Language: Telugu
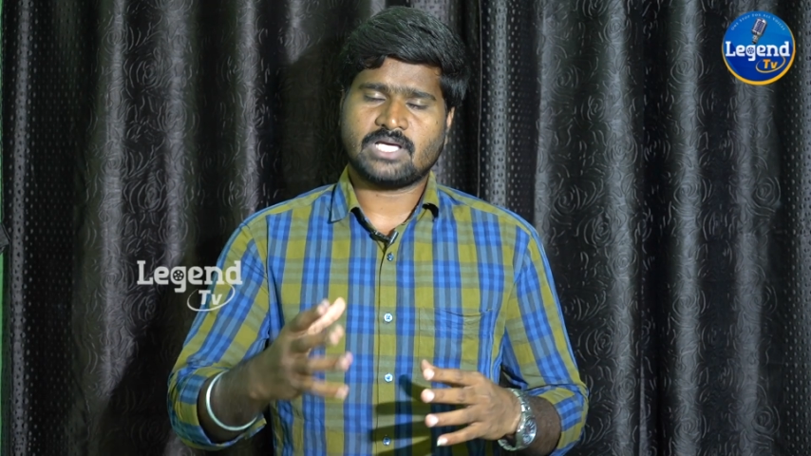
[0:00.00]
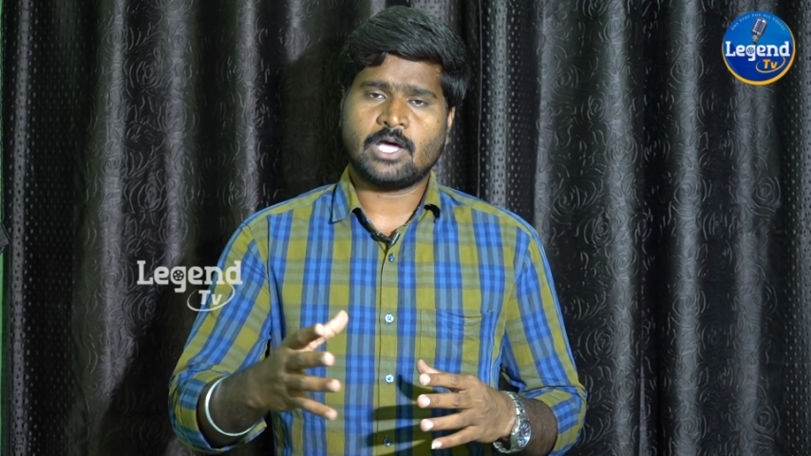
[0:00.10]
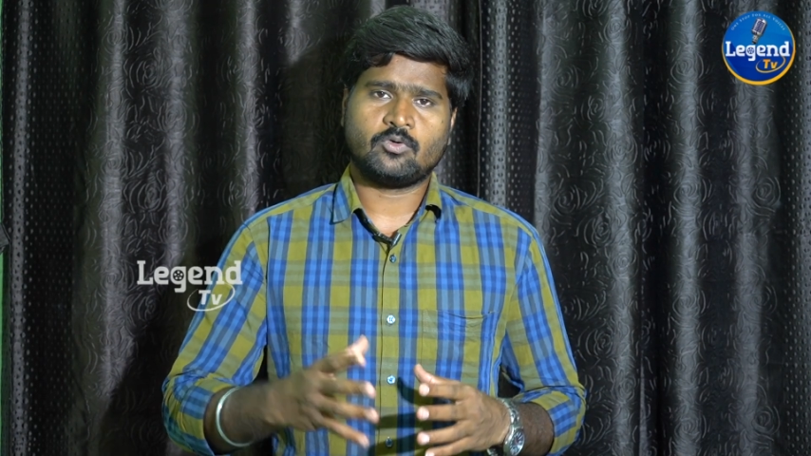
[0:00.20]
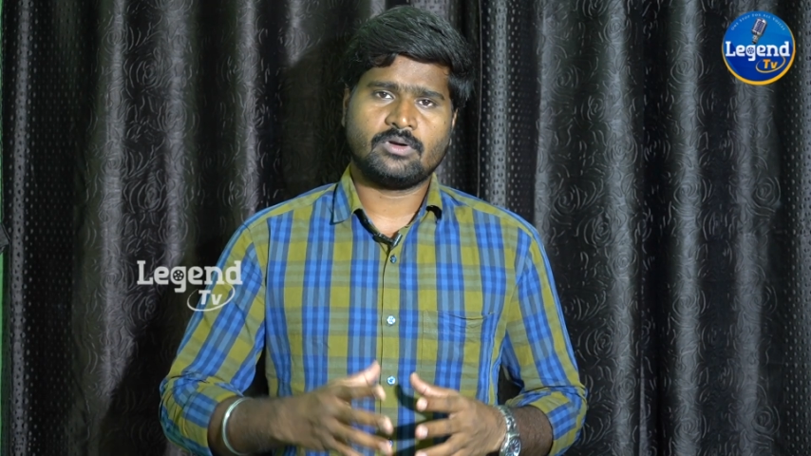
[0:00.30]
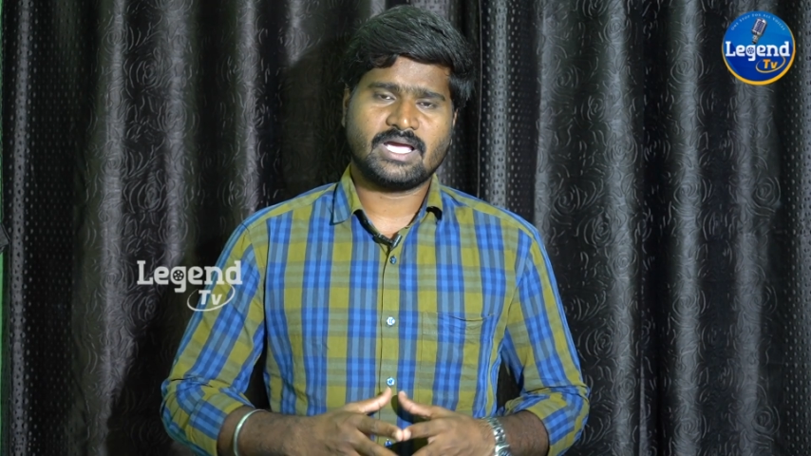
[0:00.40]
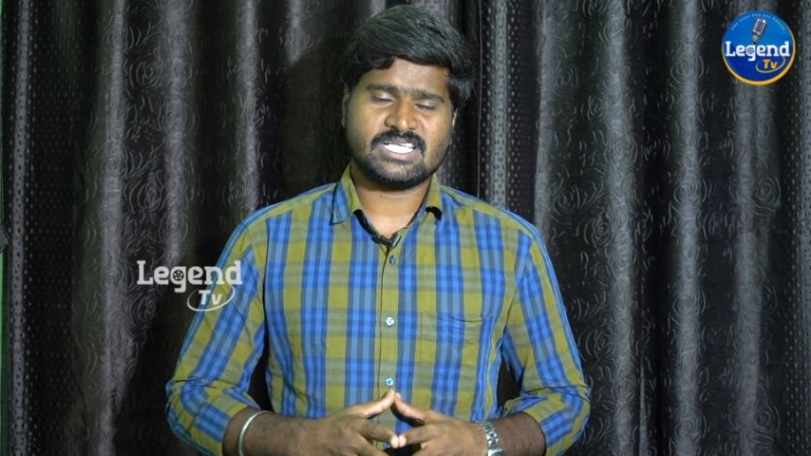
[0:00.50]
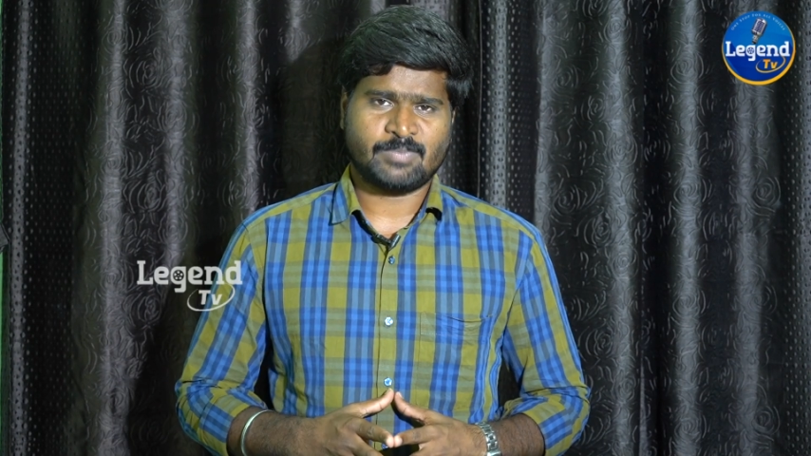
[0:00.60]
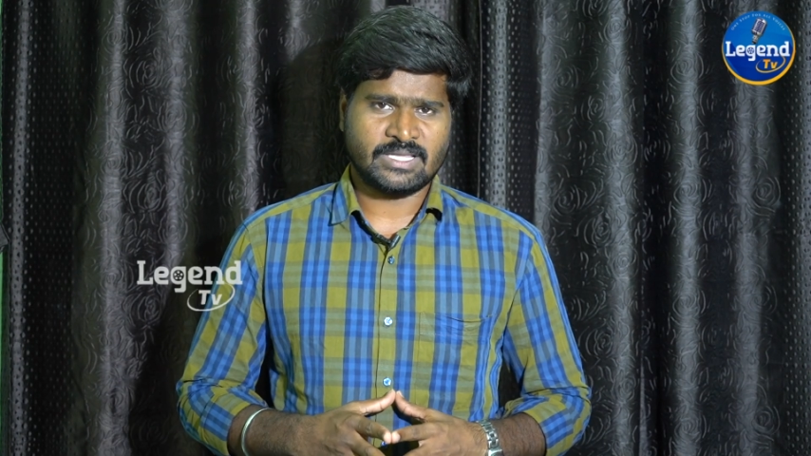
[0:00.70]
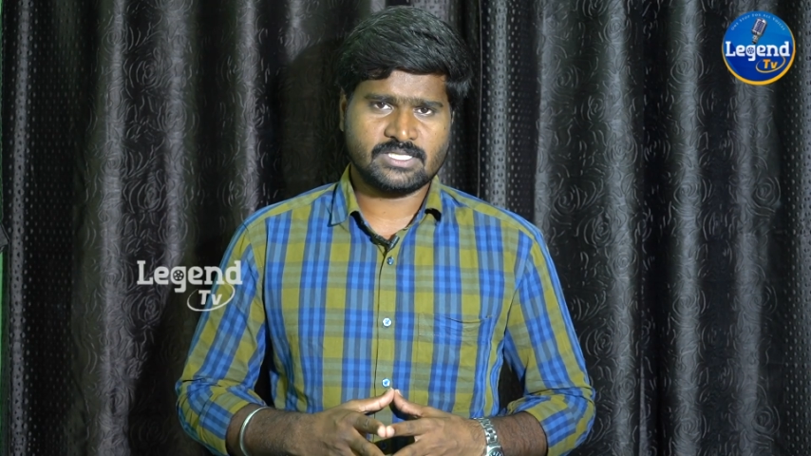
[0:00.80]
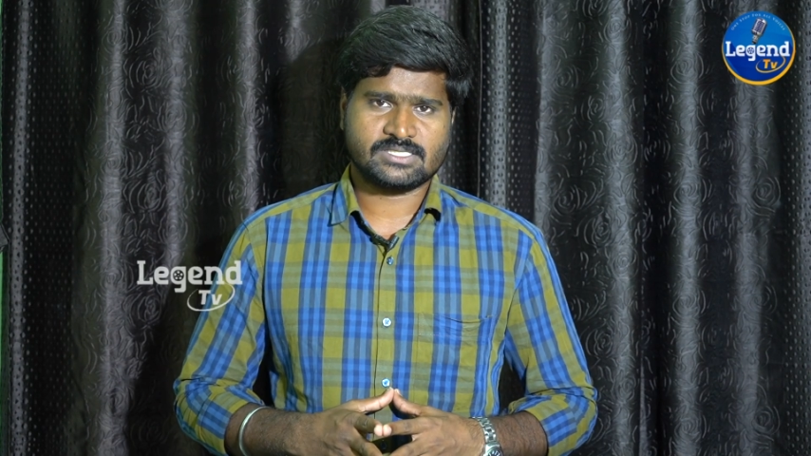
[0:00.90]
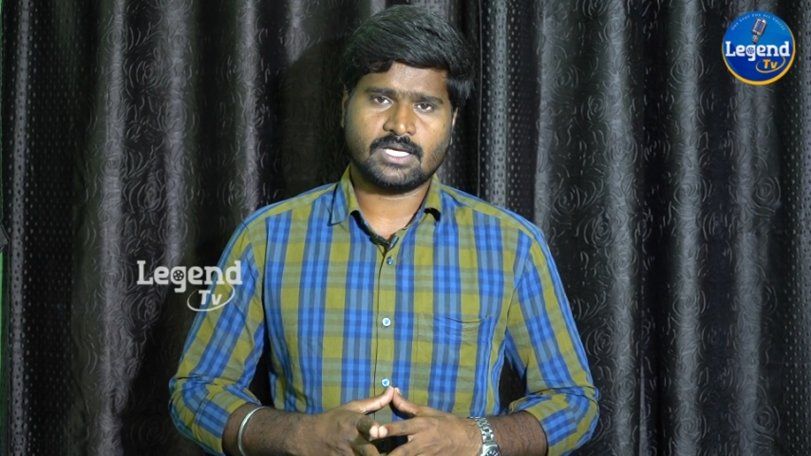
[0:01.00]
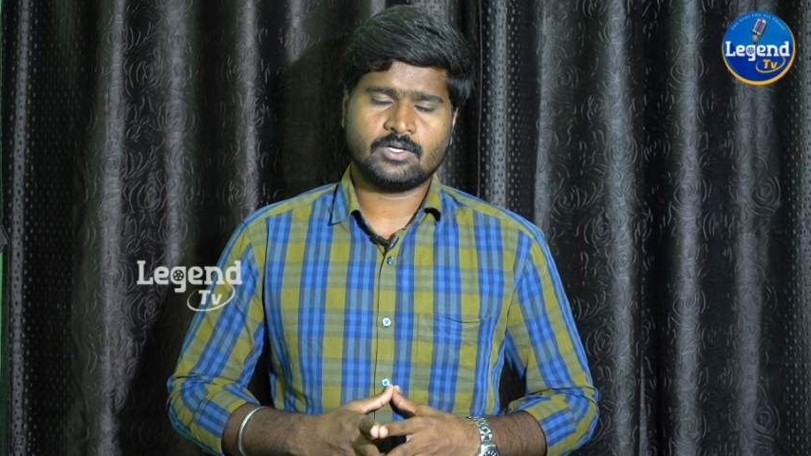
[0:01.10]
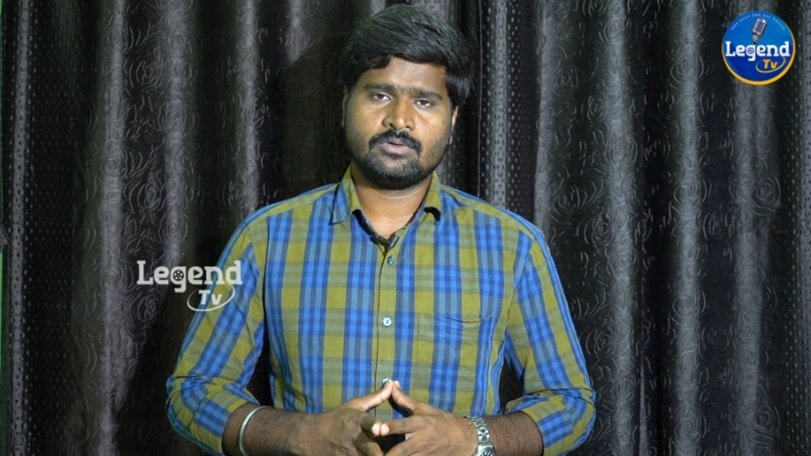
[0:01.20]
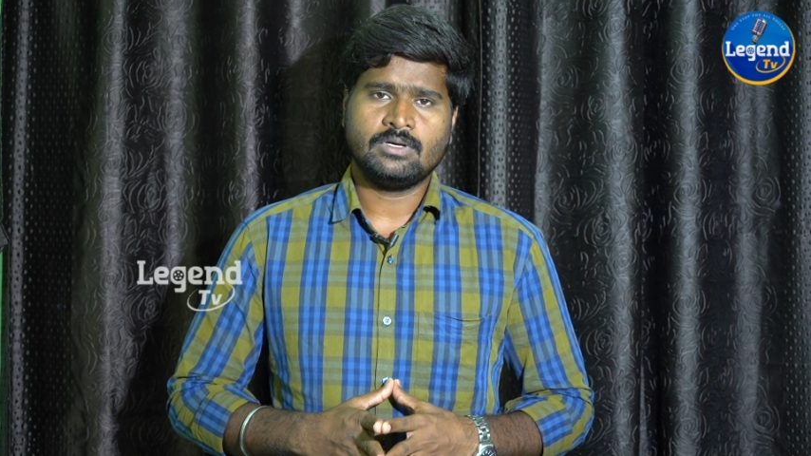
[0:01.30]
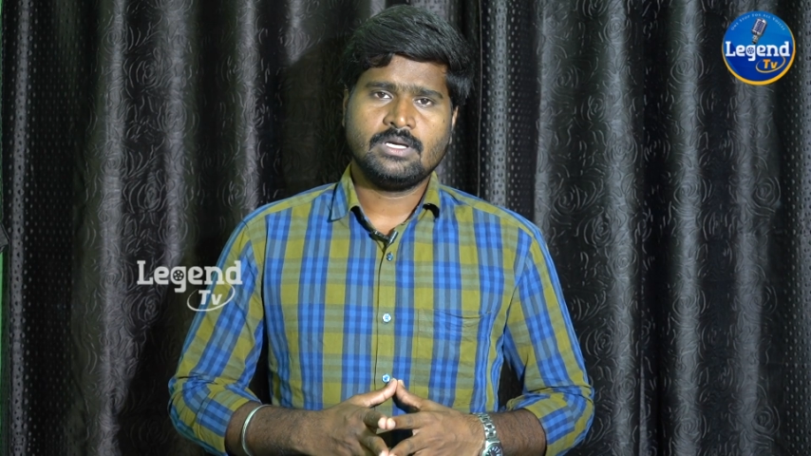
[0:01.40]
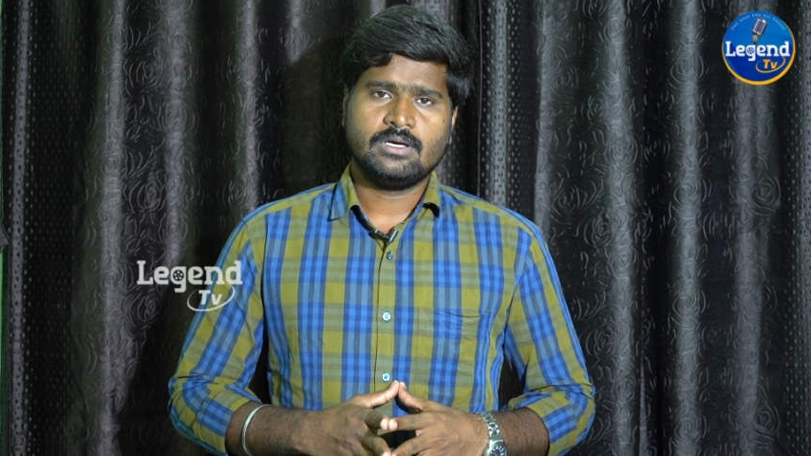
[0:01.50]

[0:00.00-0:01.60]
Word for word: సానుకూలంగా స్పందిస్తాను